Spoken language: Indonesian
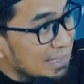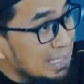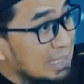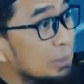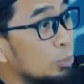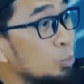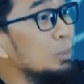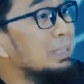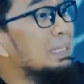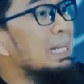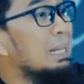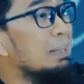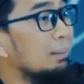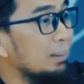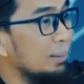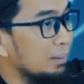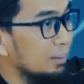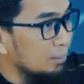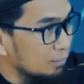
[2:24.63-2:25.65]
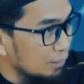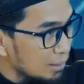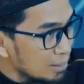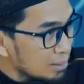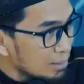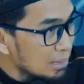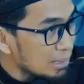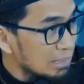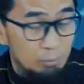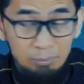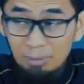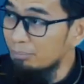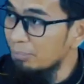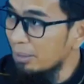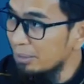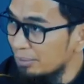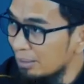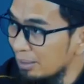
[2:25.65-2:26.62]
ditunda oleh Allah
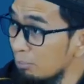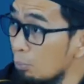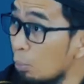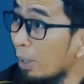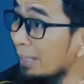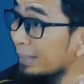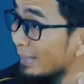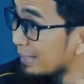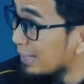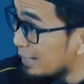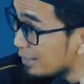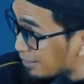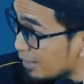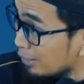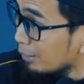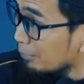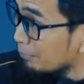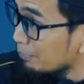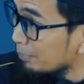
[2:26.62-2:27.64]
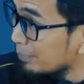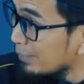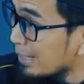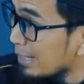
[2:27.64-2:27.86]
jawabannya bukan tidak dijawab,